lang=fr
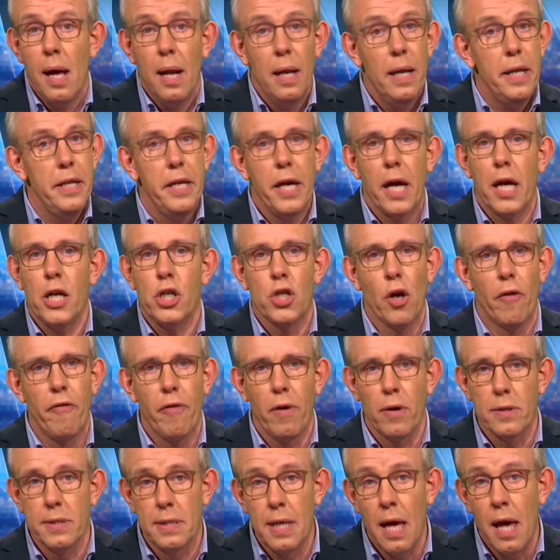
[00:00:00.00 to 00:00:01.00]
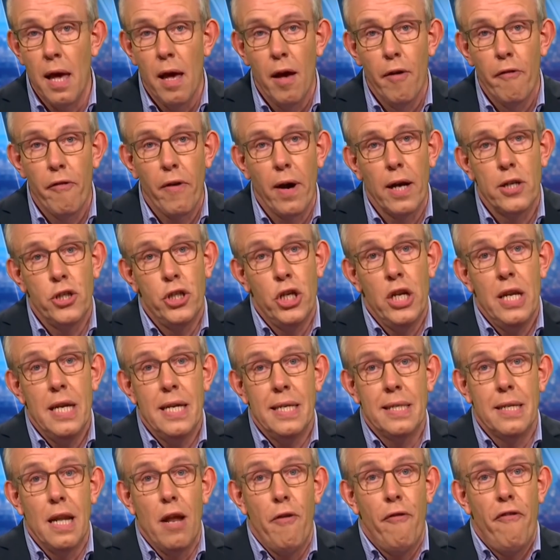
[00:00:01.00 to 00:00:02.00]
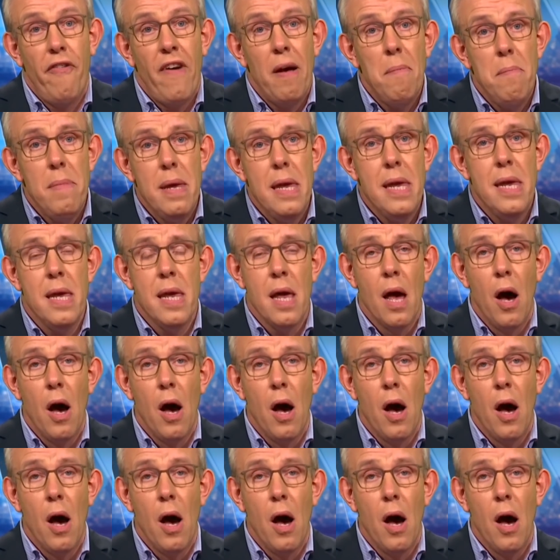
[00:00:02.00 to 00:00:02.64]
Les dirigeants français fragilisent les familles